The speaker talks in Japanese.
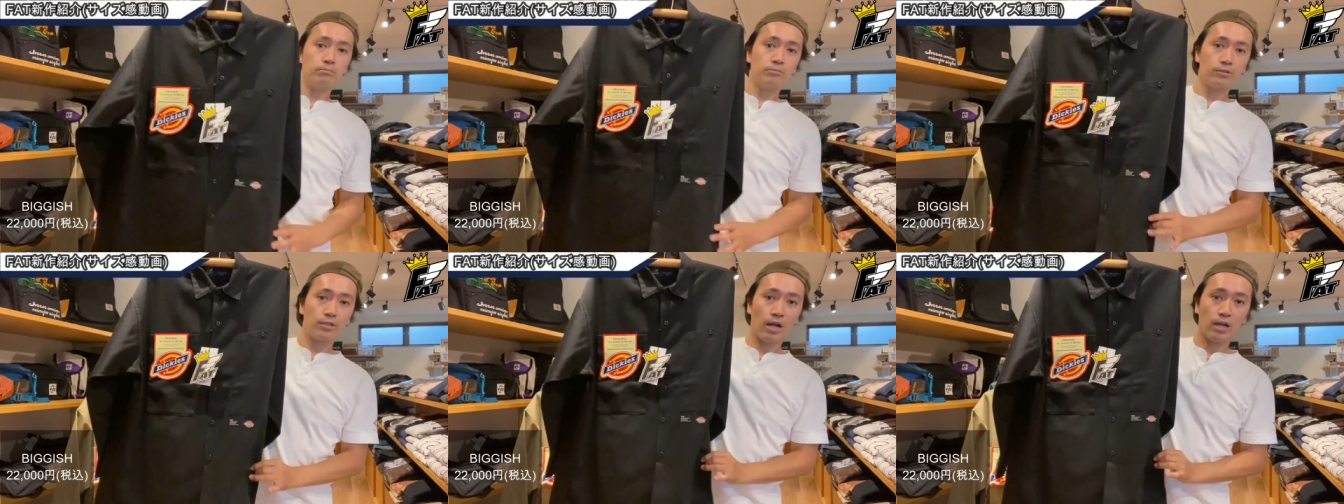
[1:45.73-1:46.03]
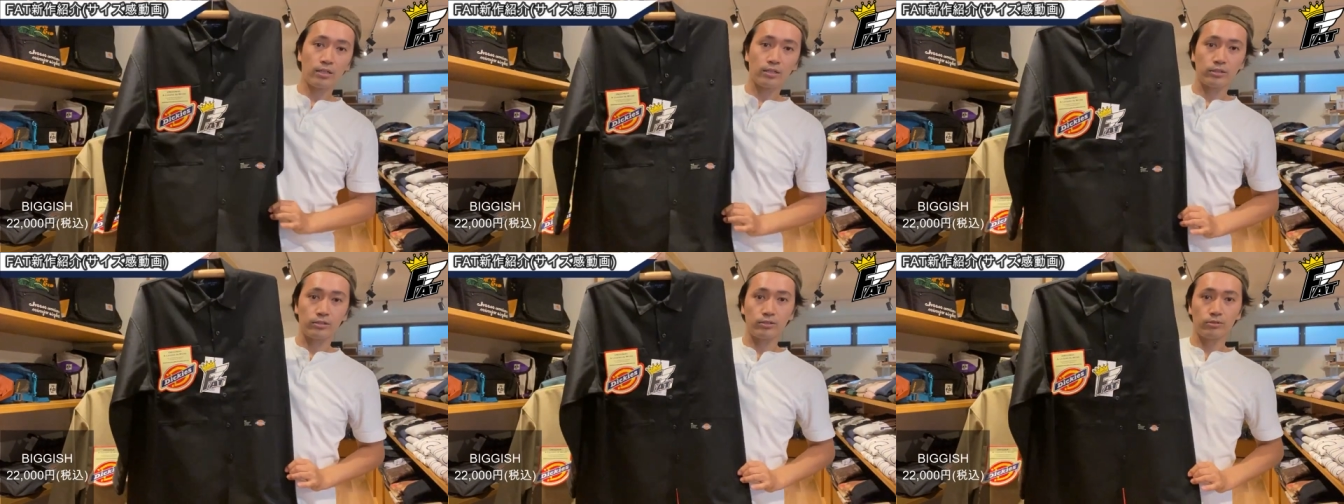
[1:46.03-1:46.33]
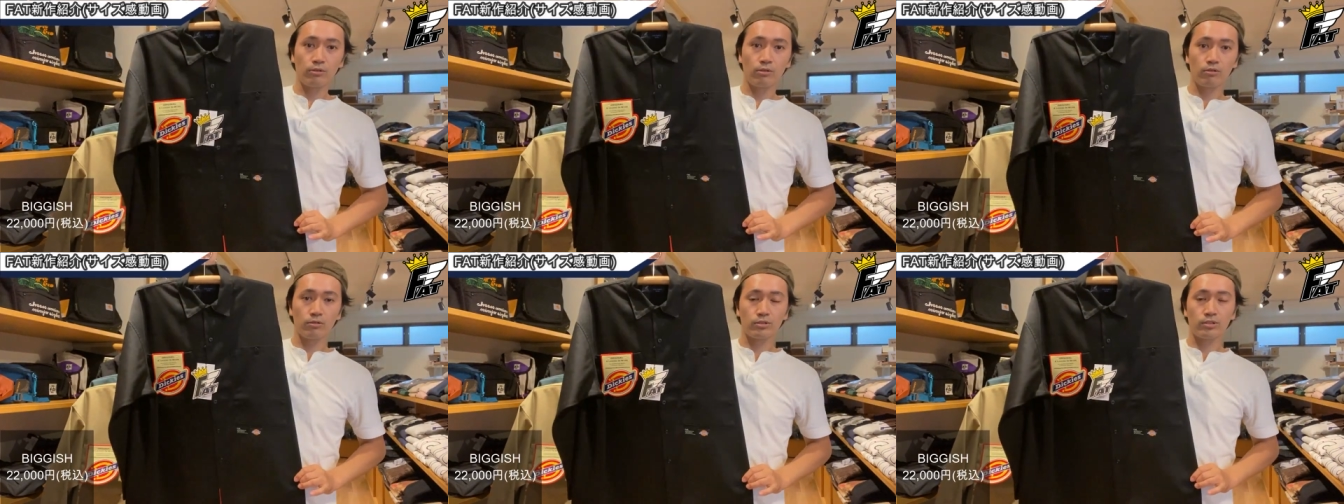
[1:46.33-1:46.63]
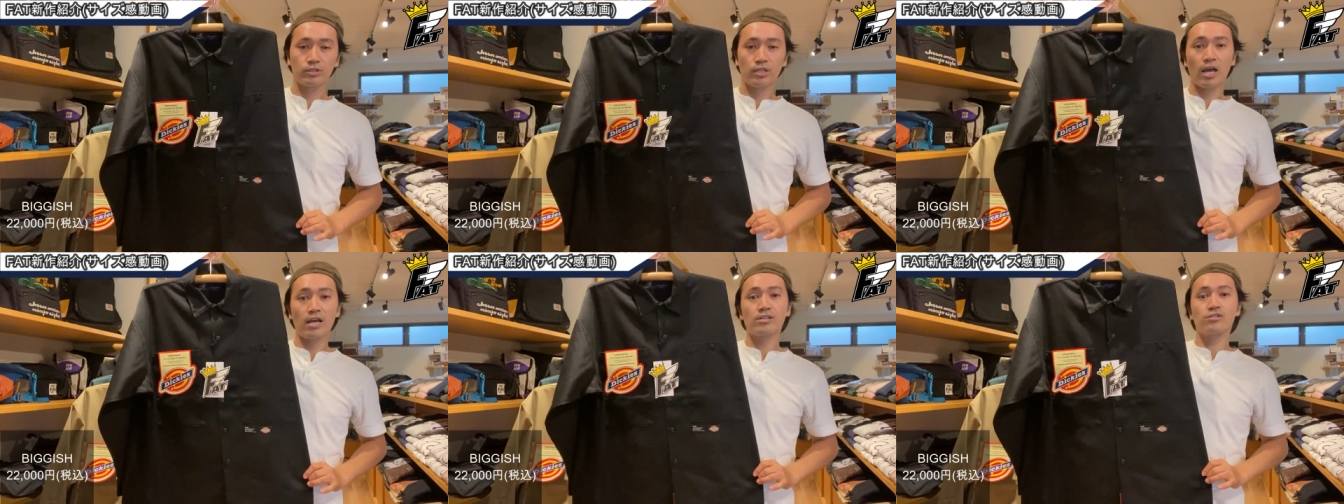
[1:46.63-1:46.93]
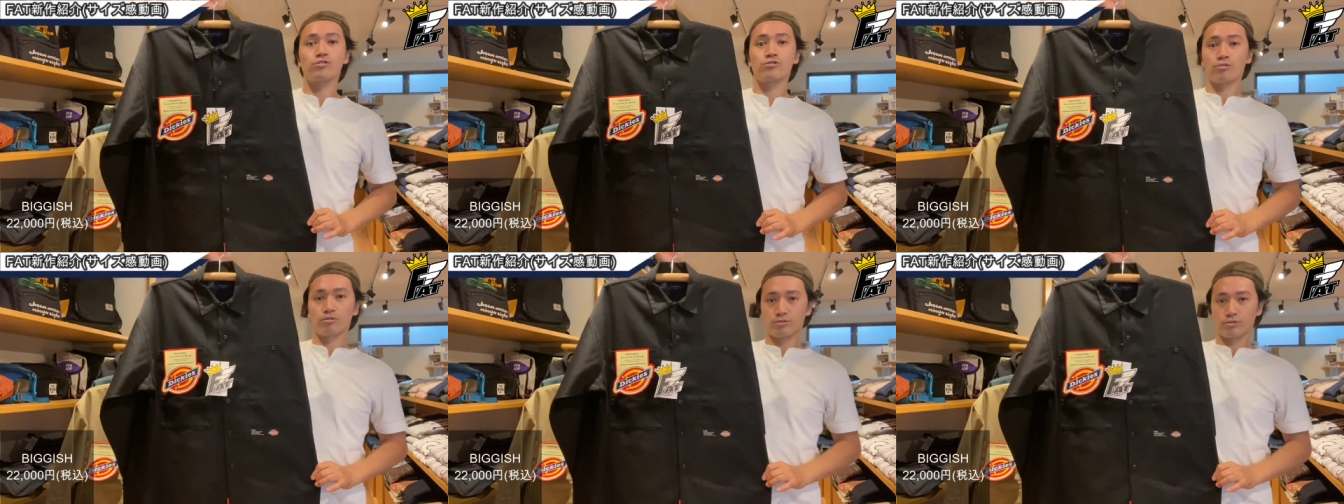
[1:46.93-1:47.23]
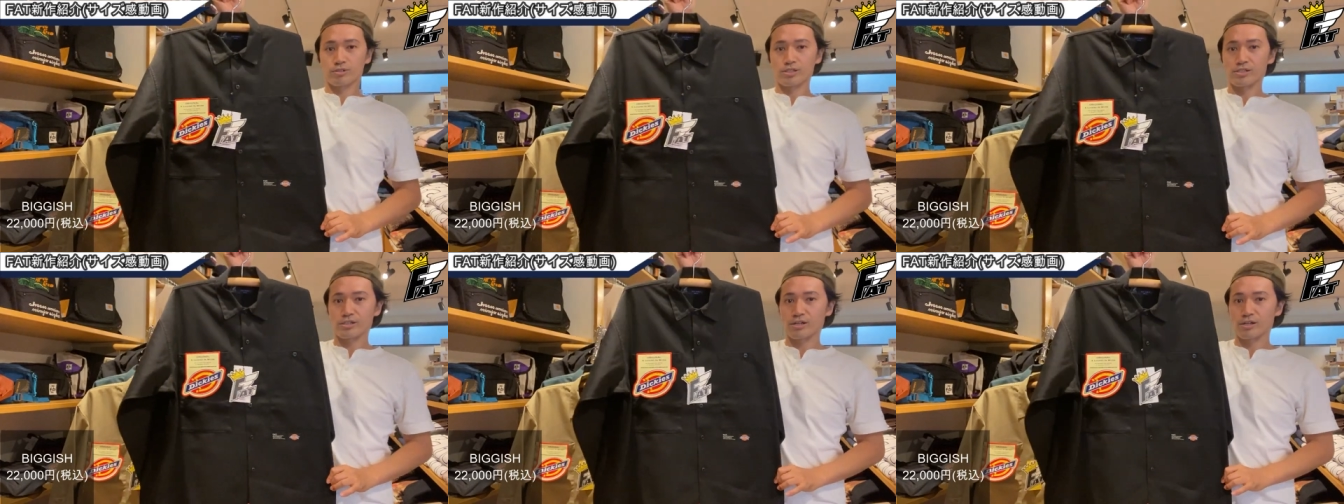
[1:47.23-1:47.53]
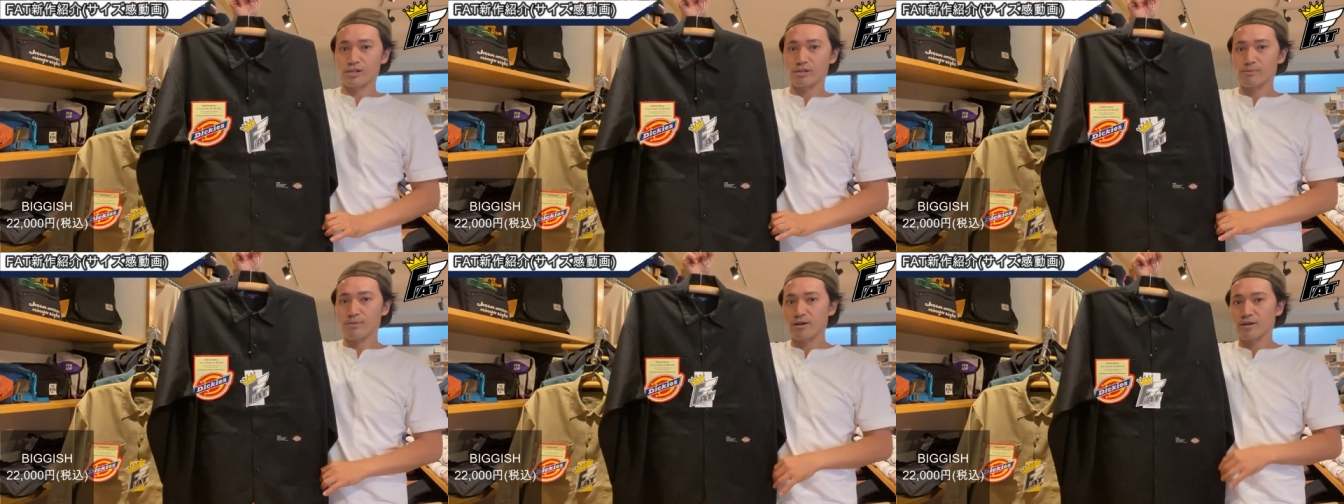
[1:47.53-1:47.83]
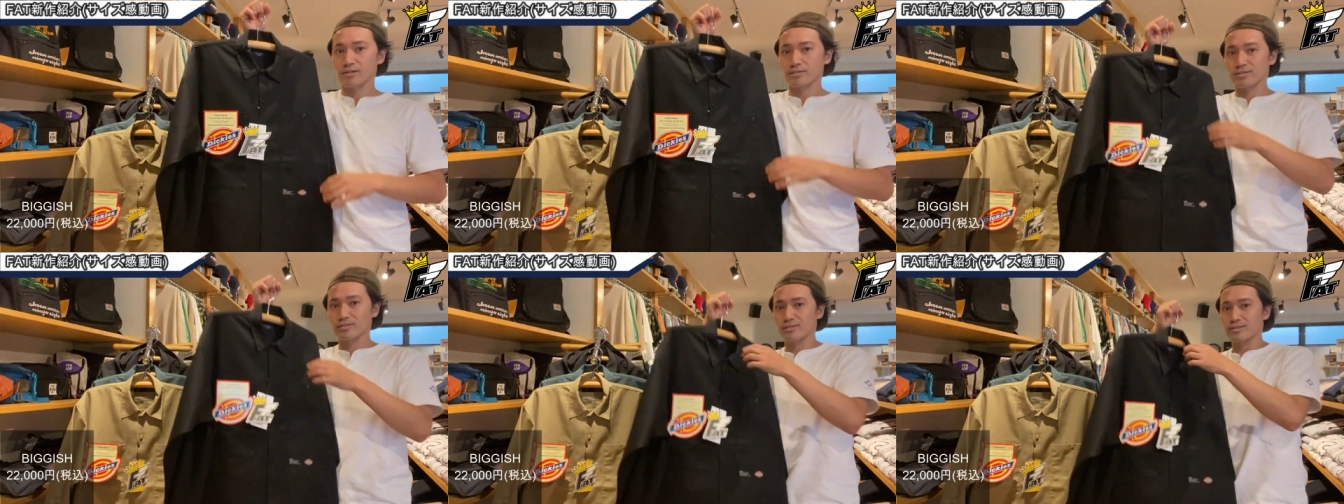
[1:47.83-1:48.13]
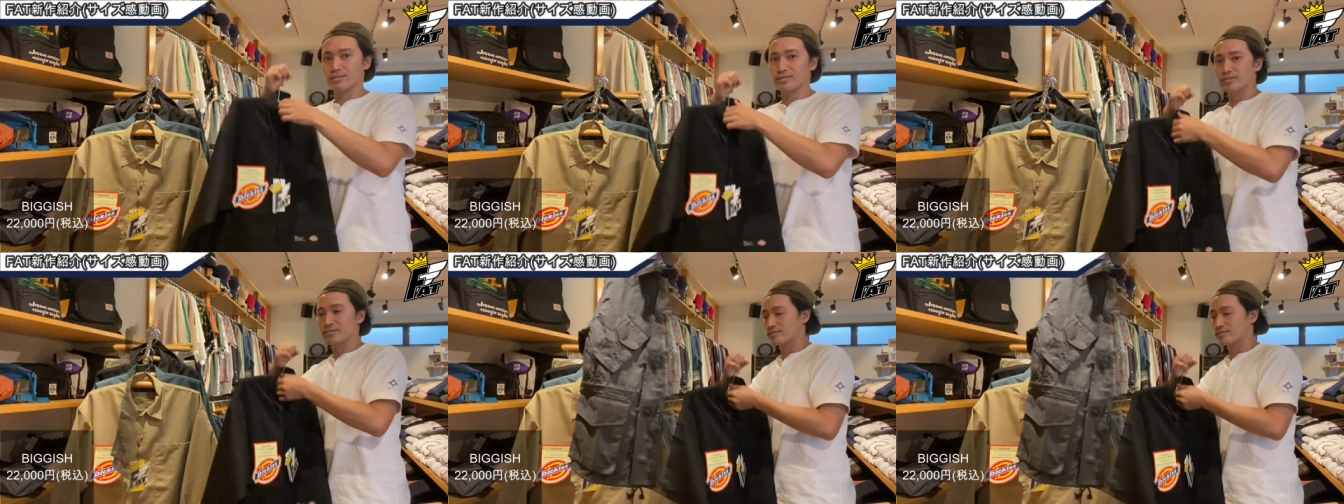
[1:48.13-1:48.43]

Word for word: ブラックの3色になります。